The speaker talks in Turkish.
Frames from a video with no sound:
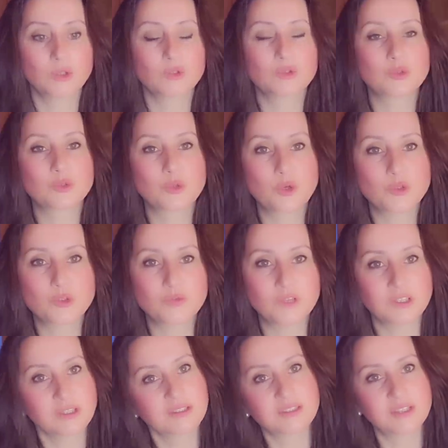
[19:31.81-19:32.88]
Söz
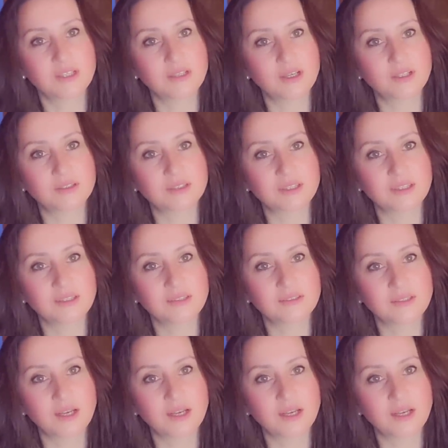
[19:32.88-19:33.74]
verir zenate